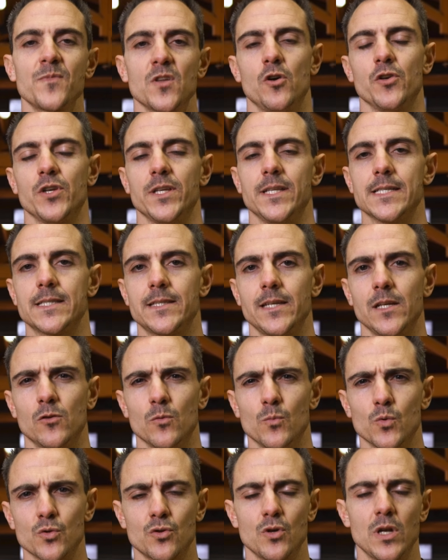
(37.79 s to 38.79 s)
ogni
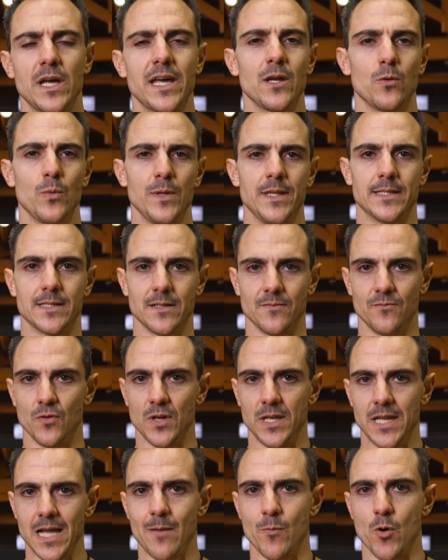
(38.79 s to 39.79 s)
distretto muscolare, quindi se
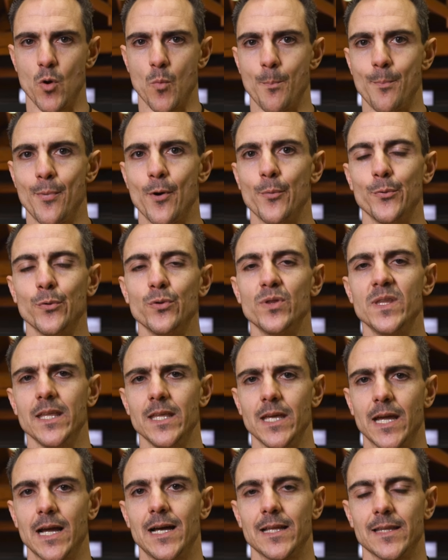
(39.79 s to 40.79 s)
vogliamo è un po' più
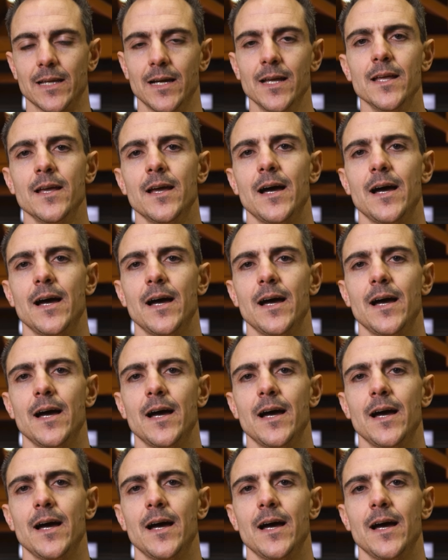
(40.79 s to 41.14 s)
dedicata